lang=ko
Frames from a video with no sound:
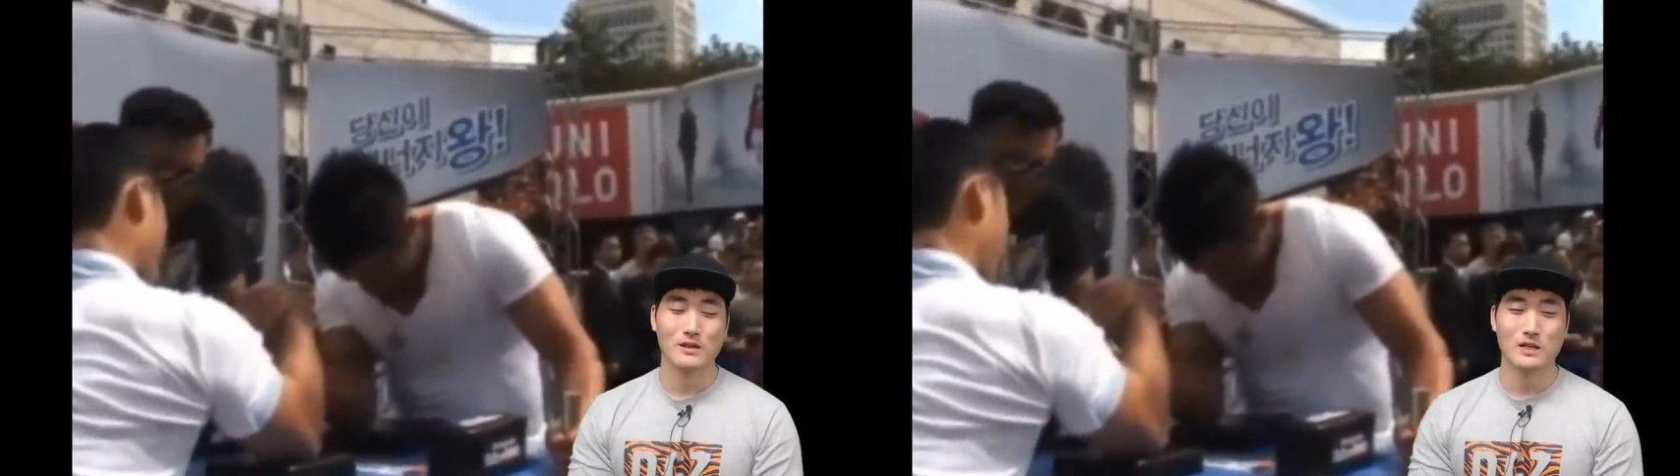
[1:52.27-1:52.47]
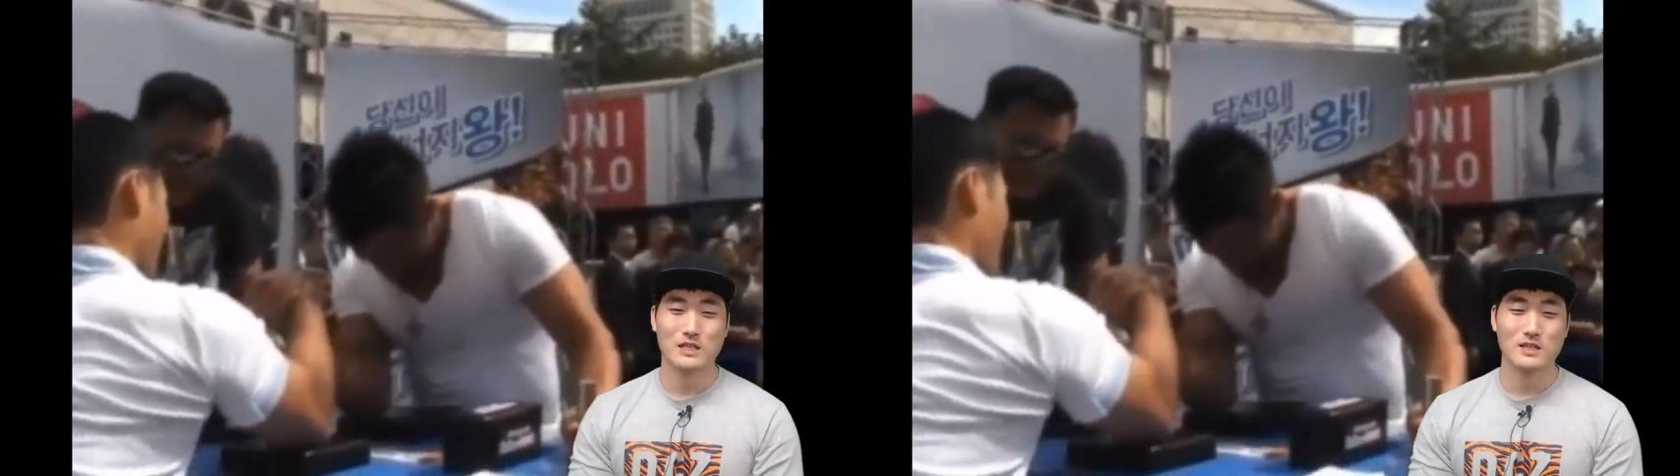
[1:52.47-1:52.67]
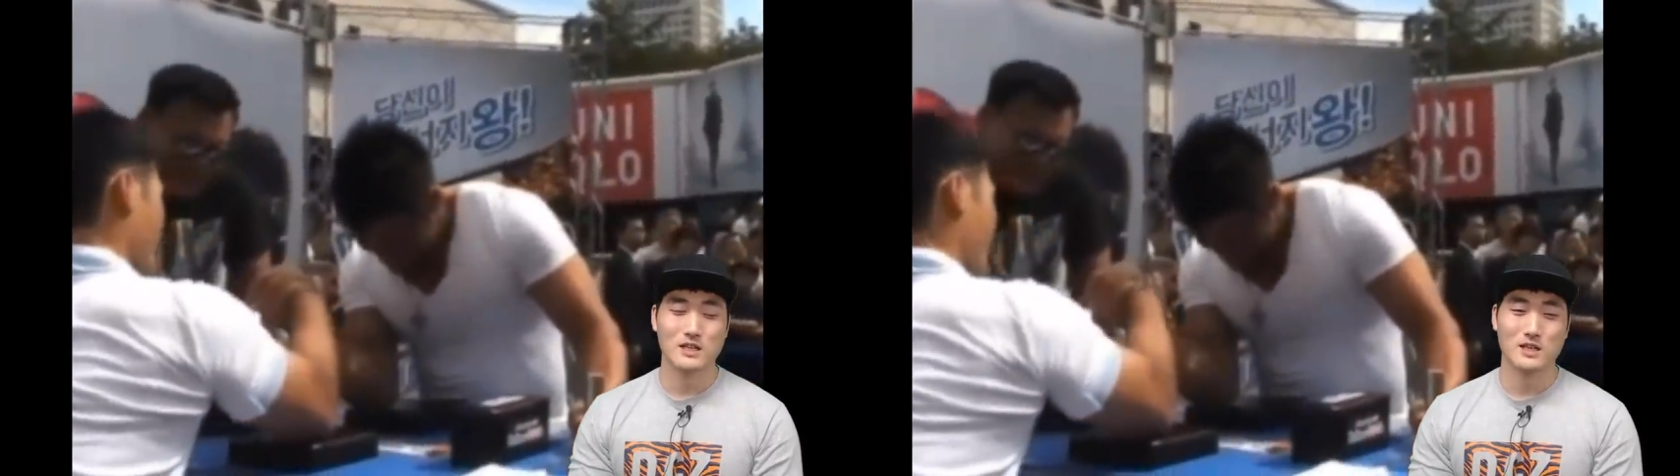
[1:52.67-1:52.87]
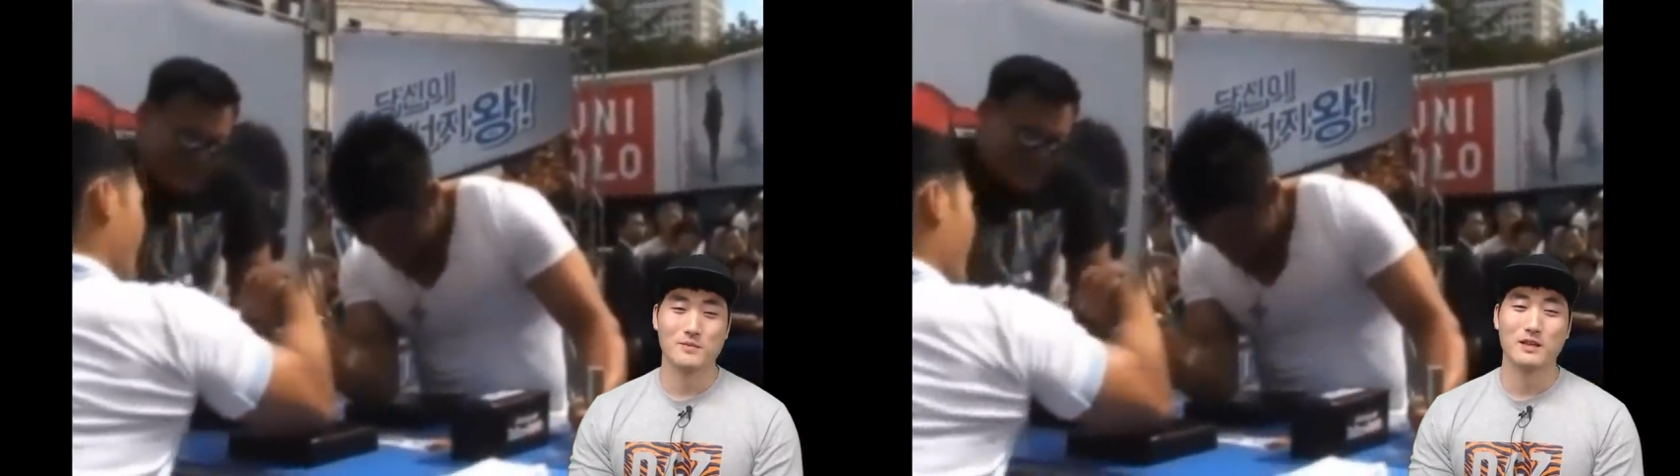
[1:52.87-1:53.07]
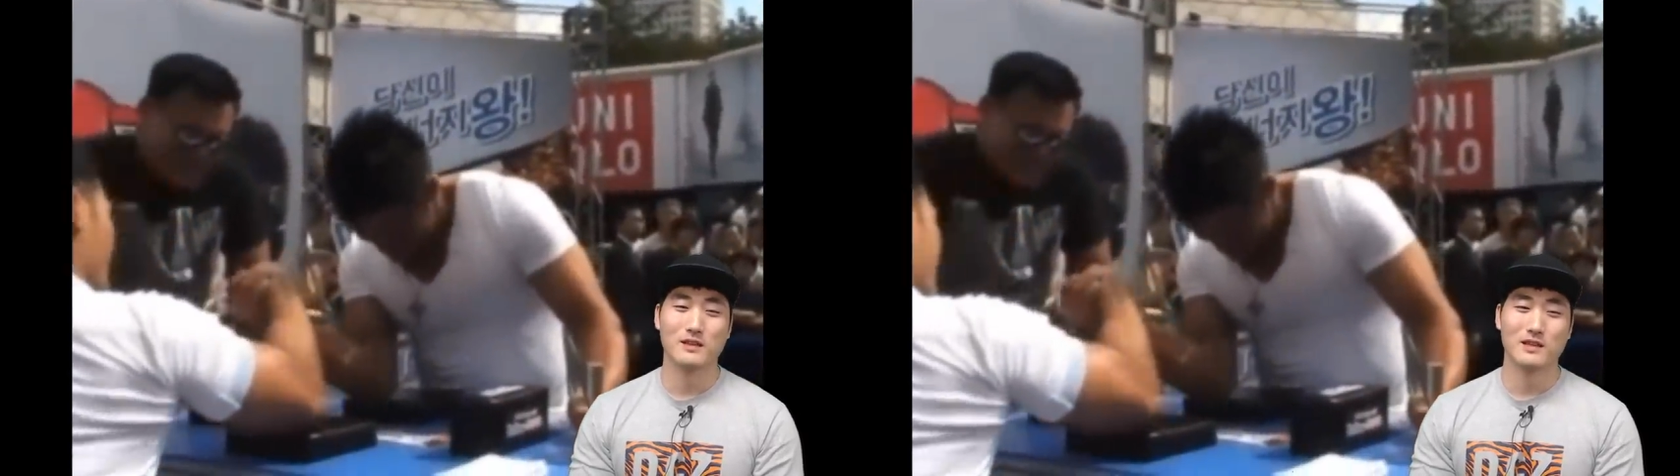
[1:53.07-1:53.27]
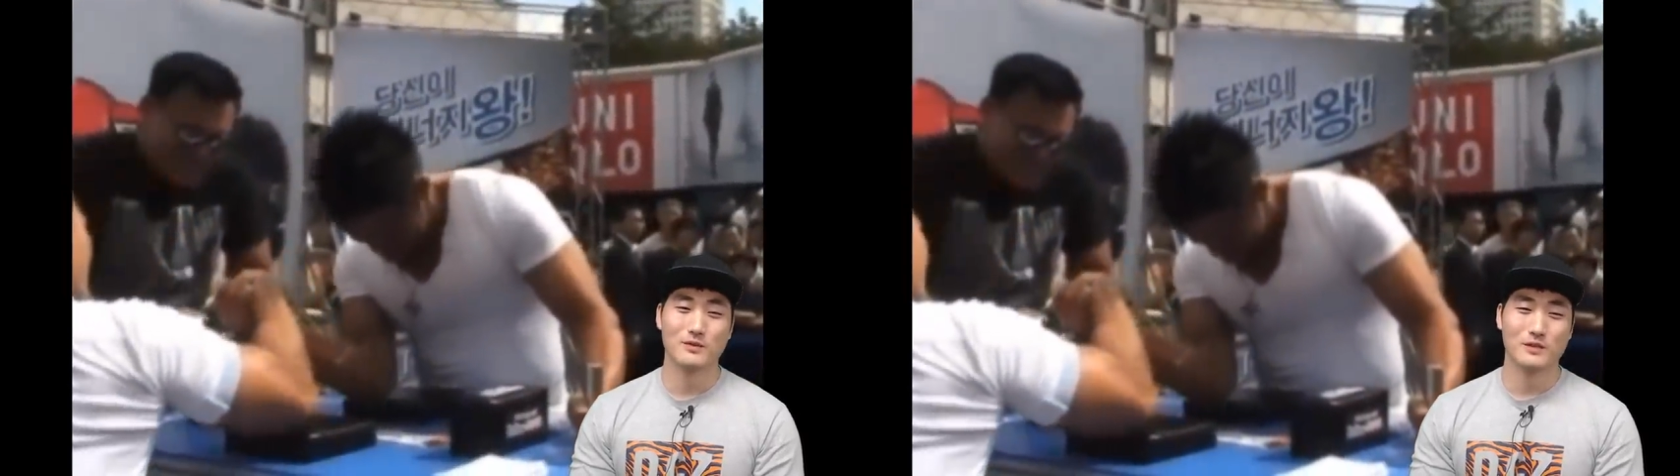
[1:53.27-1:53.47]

확실히 이제 이벤트다